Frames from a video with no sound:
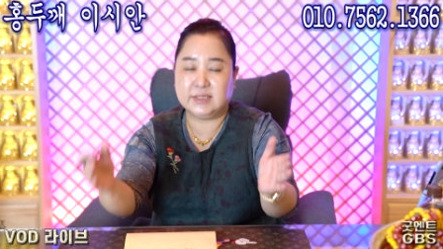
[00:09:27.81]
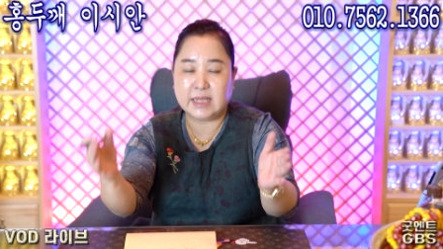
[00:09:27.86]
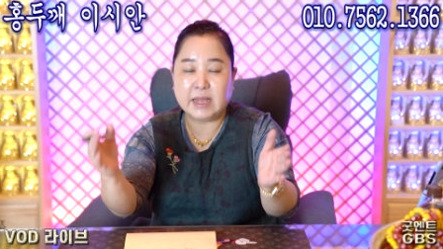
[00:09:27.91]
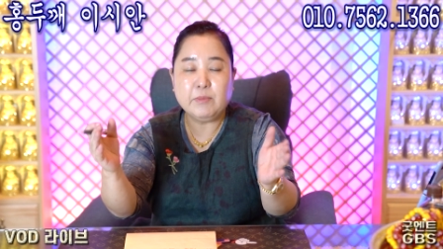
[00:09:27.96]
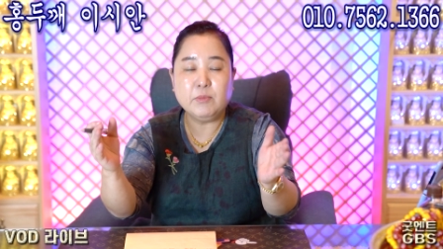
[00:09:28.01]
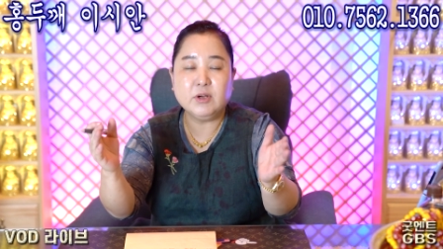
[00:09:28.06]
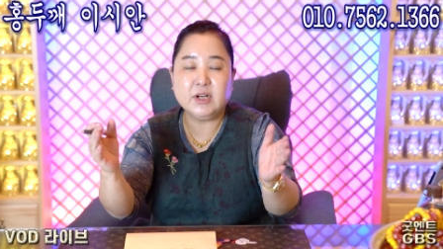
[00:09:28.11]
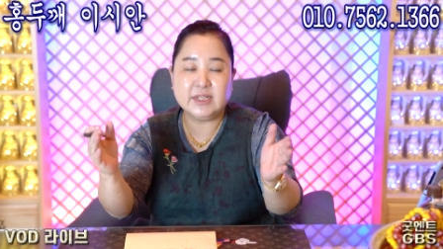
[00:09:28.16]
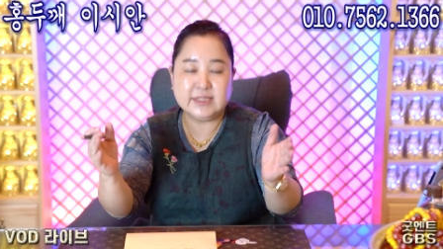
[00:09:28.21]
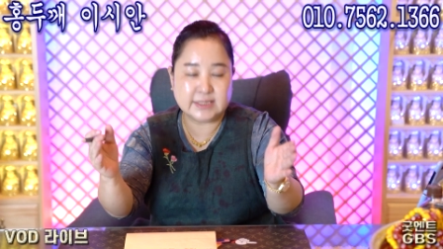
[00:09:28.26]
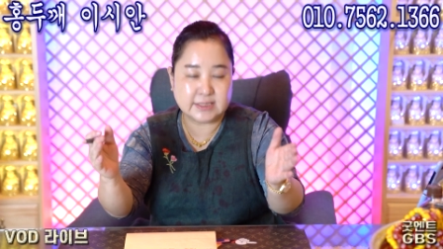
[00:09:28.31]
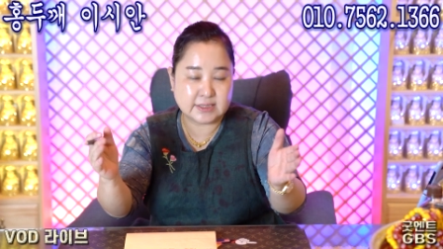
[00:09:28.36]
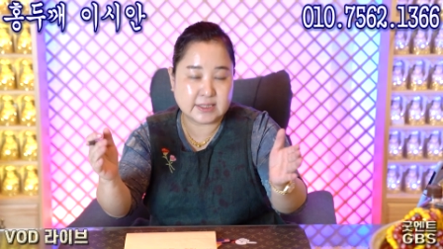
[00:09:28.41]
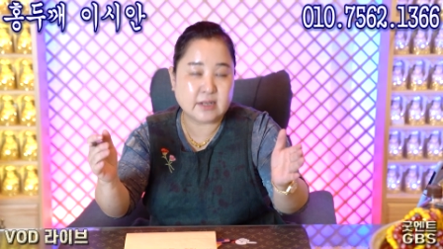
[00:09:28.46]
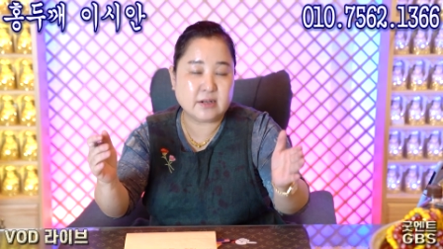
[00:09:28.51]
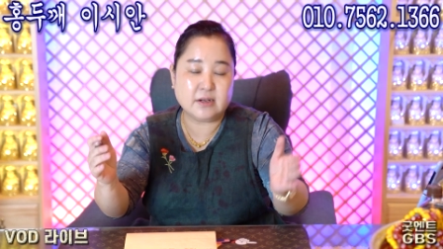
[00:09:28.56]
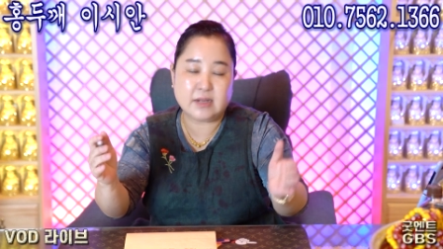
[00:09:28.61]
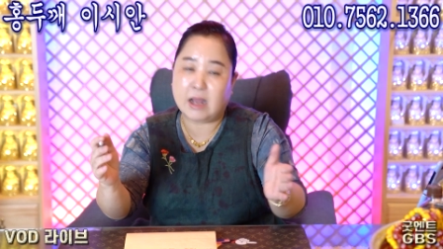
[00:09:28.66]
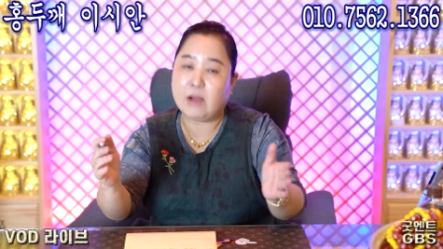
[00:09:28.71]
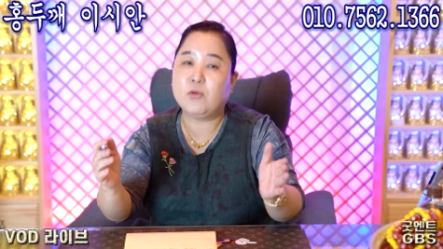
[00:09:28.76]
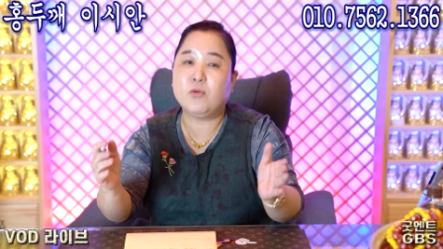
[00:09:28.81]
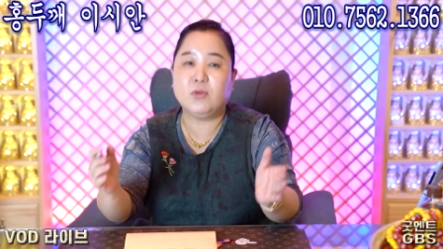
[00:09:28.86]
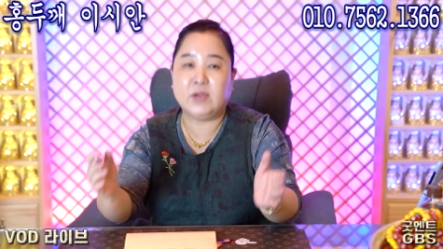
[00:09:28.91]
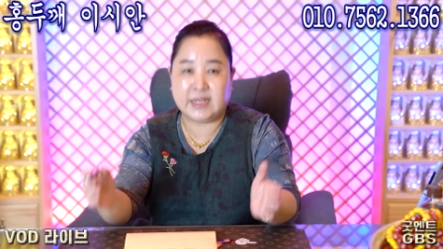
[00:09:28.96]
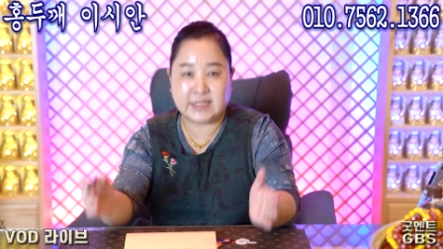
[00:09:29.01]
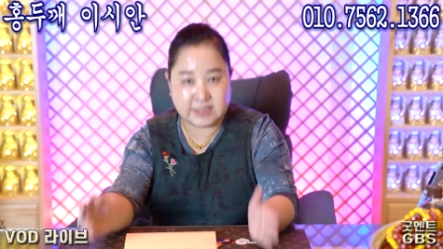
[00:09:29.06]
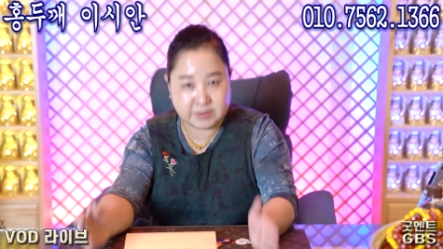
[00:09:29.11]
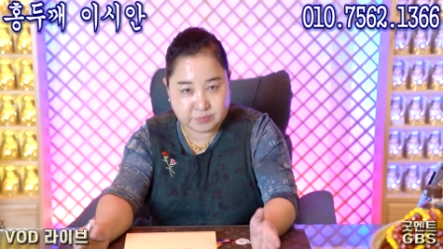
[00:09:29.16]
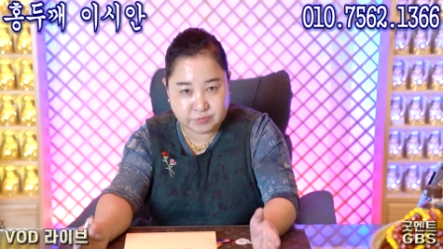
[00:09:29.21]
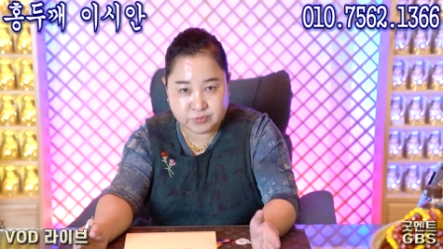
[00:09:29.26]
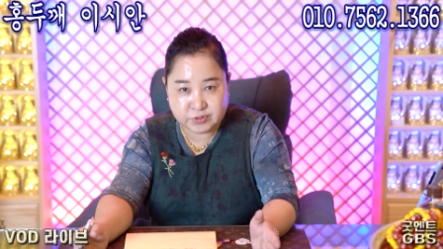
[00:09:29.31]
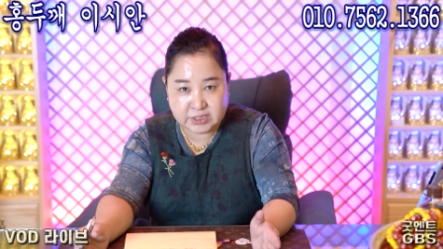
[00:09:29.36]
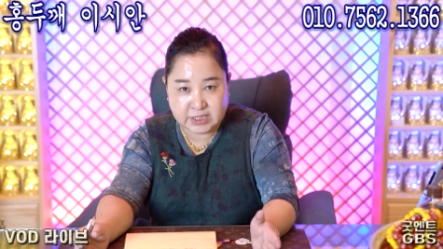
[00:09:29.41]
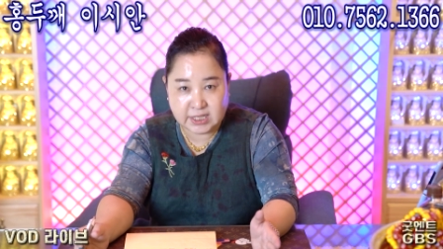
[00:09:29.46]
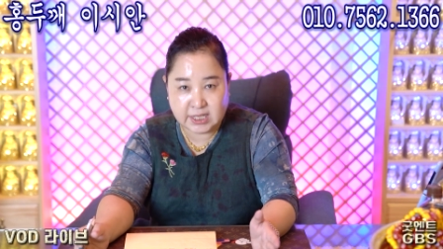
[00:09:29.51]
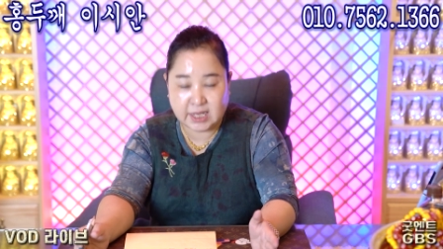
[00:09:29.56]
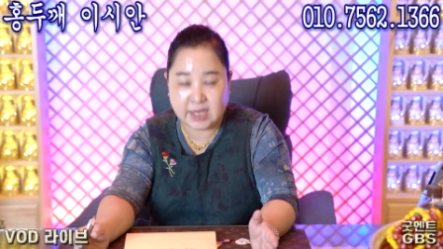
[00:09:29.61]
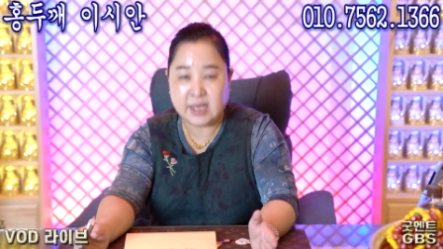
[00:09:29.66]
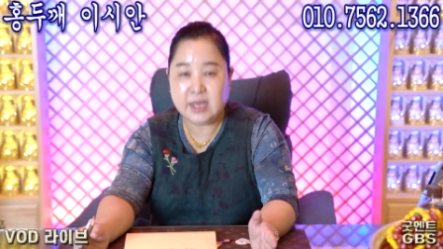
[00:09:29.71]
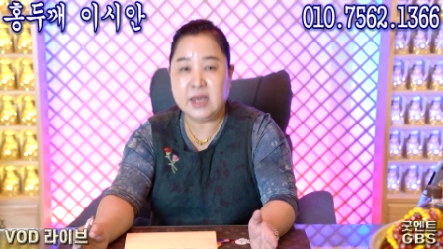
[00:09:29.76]
네모난 식탁을 갖고 계신
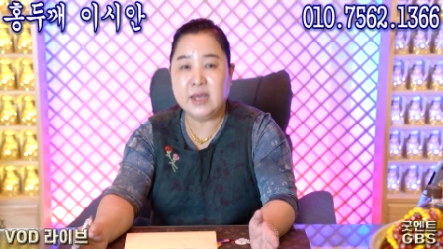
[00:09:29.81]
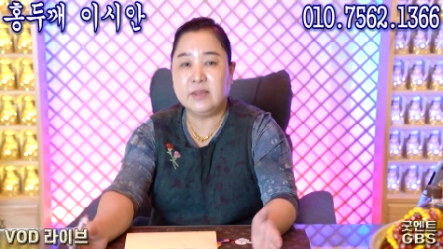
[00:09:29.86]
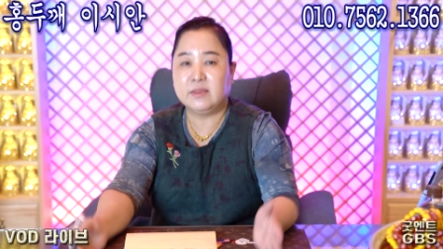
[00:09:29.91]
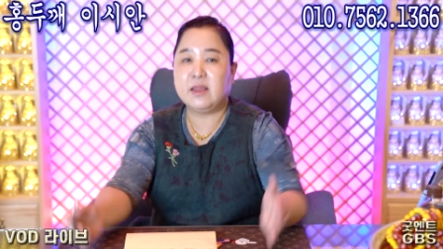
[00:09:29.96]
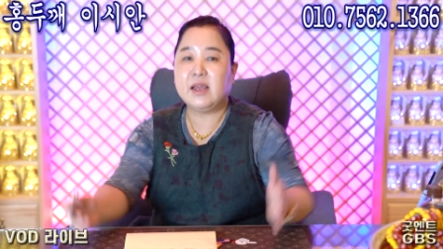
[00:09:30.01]
분이 음.